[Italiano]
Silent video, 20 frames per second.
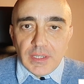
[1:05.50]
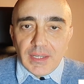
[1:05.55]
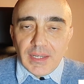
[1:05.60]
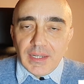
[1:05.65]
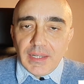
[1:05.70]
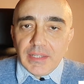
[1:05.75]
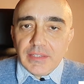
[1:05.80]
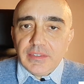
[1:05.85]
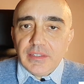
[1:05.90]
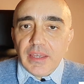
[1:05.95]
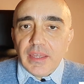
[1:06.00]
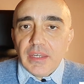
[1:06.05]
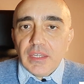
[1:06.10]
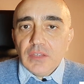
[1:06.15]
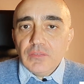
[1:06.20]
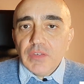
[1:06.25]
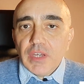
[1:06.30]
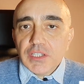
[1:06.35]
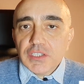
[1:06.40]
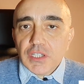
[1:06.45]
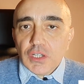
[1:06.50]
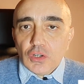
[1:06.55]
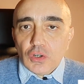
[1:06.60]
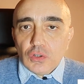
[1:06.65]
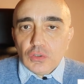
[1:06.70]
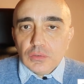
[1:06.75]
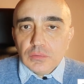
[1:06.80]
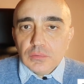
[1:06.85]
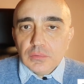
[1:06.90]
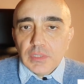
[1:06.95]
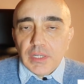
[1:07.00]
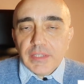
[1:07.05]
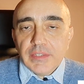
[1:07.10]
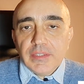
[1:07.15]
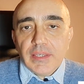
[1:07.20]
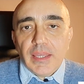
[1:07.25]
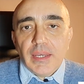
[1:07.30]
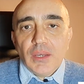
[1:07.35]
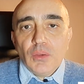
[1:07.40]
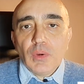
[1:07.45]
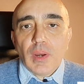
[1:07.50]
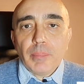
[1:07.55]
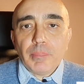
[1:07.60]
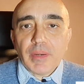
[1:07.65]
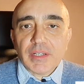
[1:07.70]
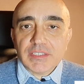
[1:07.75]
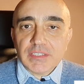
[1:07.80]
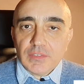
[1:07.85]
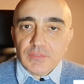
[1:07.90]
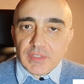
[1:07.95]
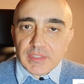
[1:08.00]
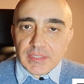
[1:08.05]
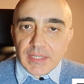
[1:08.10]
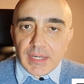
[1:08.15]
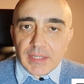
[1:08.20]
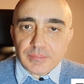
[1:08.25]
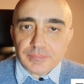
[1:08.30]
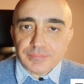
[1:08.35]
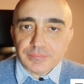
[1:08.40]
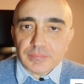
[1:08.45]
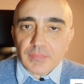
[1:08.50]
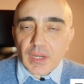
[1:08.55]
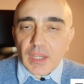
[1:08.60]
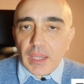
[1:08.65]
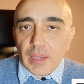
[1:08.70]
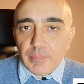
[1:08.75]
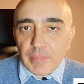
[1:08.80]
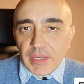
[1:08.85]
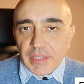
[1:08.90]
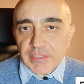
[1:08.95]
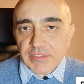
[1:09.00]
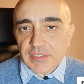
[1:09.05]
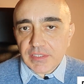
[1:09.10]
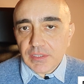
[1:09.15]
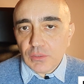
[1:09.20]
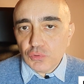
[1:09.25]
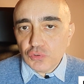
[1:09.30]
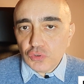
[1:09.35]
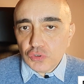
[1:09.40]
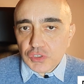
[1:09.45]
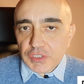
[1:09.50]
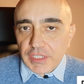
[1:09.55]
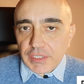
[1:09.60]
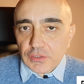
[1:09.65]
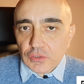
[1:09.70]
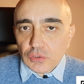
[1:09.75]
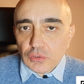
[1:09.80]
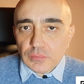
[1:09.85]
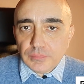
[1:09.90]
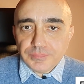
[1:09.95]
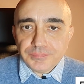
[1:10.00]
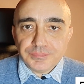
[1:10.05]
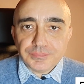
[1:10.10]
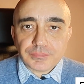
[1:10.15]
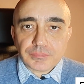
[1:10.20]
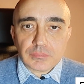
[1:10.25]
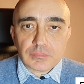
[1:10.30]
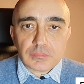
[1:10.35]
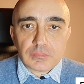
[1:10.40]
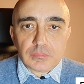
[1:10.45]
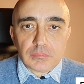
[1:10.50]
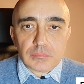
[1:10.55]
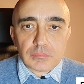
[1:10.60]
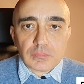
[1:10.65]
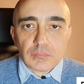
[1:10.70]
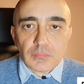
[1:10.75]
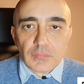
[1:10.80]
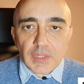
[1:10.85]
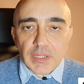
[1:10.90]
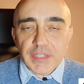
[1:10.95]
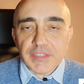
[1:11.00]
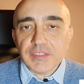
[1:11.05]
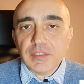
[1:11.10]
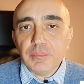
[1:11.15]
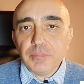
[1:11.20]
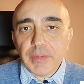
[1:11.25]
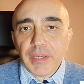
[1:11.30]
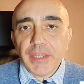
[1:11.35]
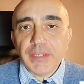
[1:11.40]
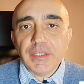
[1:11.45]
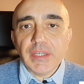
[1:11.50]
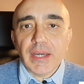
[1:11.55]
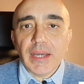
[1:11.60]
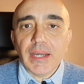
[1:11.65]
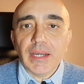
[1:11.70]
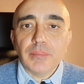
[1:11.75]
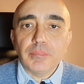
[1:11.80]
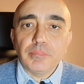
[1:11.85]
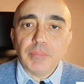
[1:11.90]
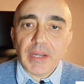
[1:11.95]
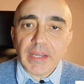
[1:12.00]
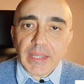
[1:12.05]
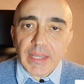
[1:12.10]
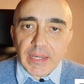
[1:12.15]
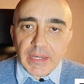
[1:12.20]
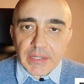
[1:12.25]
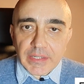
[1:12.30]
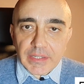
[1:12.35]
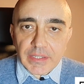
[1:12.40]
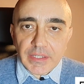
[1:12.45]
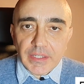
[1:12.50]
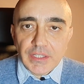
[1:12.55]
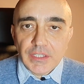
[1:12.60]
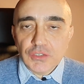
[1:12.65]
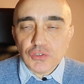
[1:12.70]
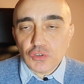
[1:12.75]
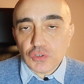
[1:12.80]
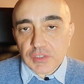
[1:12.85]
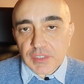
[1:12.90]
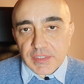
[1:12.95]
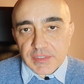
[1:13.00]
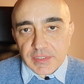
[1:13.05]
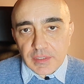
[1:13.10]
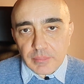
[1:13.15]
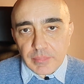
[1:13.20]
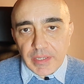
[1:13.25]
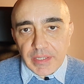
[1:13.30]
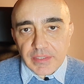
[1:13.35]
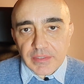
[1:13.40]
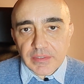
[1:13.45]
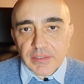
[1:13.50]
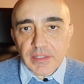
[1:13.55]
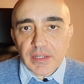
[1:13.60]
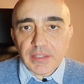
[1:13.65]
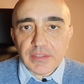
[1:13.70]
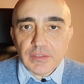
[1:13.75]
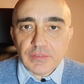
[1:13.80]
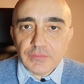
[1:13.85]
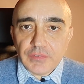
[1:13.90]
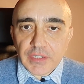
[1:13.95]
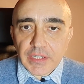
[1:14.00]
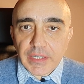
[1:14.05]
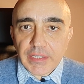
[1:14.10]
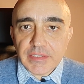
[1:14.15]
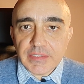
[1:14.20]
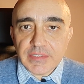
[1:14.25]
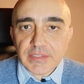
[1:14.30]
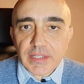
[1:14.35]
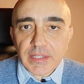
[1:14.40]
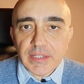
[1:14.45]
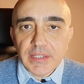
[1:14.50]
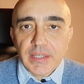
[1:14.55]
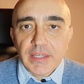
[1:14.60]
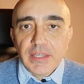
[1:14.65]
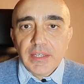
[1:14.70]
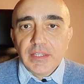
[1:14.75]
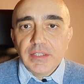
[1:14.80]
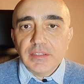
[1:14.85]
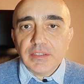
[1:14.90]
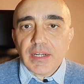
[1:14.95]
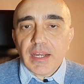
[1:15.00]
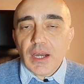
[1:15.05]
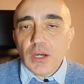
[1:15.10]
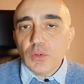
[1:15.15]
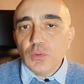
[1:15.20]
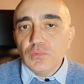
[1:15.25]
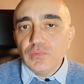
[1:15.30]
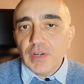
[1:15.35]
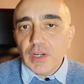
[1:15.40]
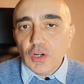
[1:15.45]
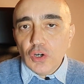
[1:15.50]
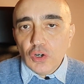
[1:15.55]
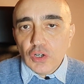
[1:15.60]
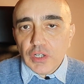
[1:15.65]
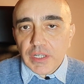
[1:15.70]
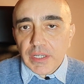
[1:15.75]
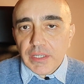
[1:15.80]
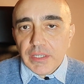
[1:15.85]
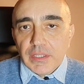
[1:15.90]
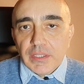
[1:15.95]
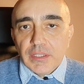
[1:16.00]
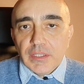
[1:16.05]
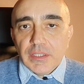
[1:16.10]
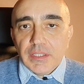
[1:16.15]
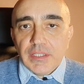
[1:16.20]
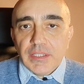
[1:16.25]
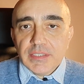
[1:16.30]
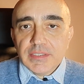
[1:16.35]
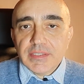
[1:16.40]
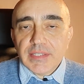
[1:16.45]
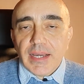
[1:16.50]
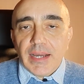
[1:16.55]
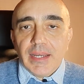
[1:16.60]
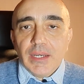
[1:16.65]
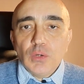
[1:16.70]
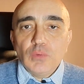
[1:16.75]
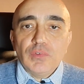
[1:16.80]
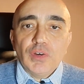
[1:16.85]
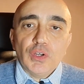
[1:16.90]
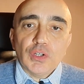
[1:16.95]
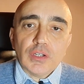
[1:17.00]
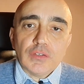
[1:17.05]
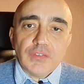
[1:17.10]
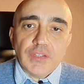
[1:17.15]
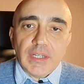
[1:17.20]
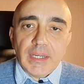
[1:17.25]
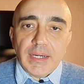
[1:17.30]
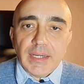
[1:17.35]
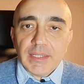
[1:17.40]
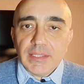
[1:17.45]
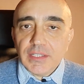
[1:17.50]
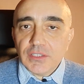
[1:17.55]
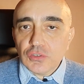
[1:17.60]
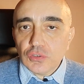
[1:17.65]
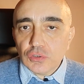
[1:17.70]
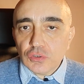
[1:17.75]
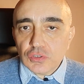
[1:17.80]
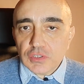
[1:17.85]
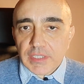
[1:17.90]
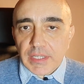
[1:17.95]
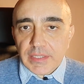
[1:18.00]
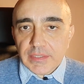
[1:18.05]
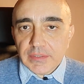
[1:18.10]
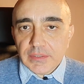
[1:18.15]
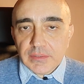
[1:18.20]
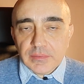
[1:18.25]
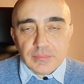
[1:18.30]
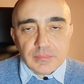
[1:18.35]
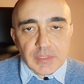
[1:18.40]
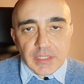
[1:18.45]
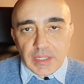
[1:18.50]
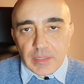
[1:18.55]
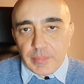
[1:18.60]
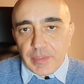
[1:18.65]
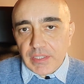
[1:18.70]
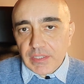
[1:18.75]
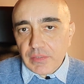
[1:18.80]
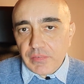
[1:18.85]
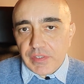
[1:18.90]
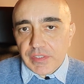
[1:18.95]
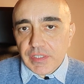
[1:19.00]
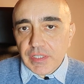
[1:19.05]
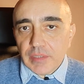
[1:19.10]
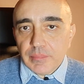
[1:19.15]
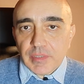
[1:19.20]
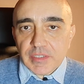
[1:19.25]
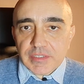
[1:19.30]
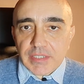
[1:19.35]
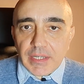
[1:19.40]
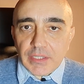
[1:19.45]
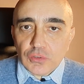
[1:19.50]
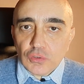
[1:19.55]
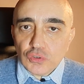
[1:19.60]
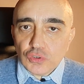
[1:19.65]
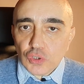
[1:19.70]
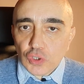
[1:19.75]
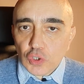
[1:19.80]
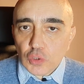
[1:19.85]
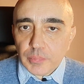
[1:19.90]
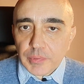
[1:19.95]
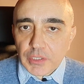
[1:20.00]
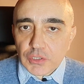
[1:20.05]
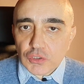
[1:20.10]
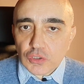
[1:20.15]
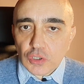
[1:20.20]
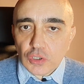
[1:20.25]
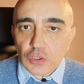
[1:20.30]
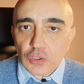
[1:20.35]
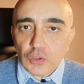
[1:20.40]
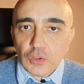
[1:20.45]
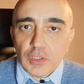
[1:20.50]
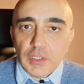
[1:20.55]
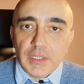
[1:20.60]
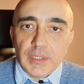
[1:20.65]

L'ETN invece no. L'ETN è una passività emessa da un soggetto che si impegna a pagare sostanzialmente la differenza tra un valore iniziale e un valore finale del sottostante. Chiaramente viene ribasato giorno per giorno.